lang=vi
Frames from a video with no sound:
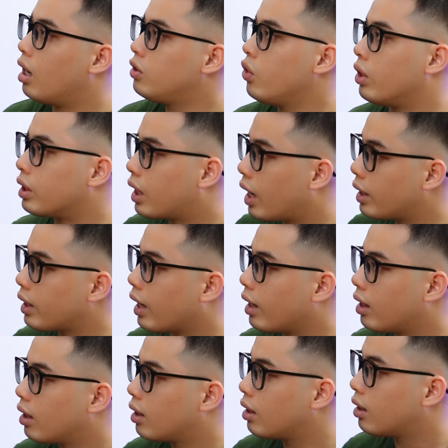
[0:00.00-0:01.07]
Đấy, chuyển kênh này
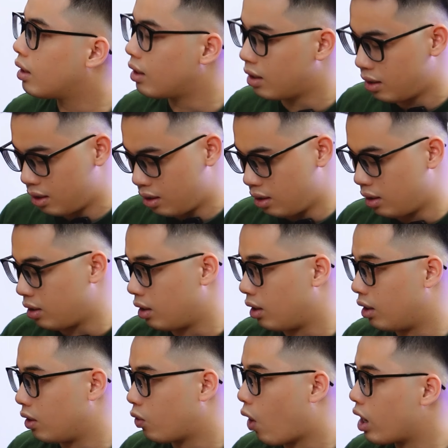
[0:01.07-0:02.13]

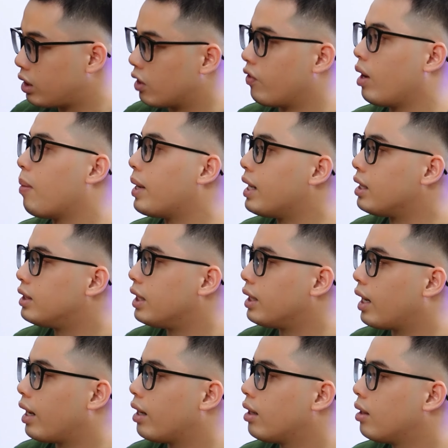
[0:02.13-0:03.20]
Đấy, quay trở về màn hình
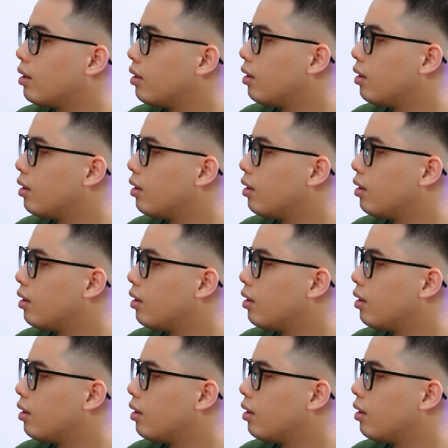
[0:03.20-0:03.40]
chính này